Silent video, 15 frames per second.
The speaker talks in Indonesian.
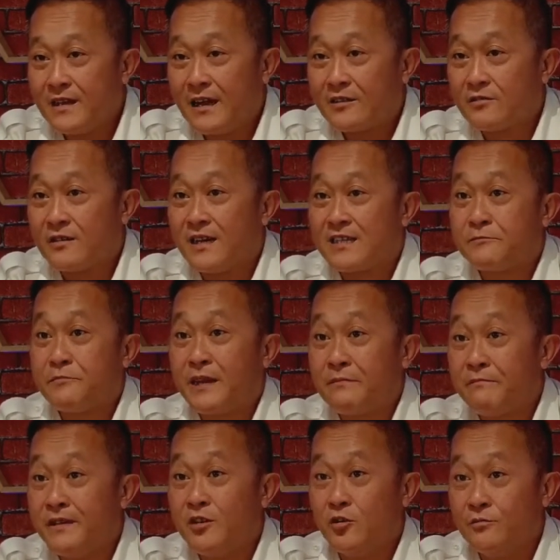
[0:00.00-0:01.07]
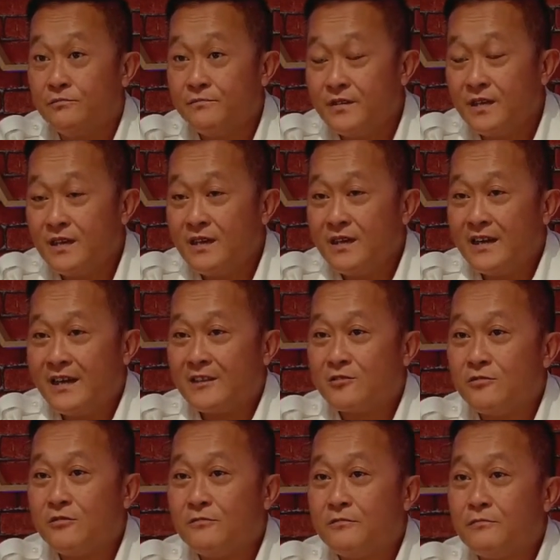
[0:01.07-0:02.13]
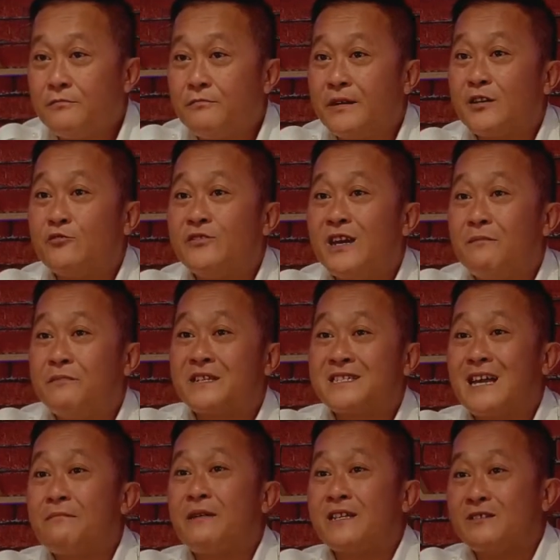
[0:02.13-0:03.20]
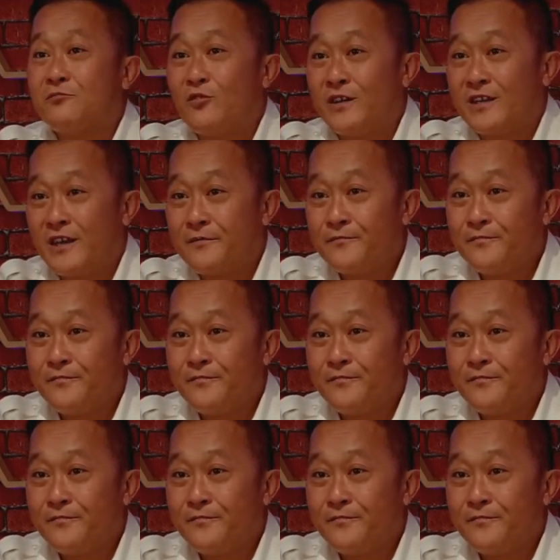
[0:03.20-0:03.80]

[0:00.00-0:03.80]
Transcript: atau kelas premium itu menunya hampir sama semuanya.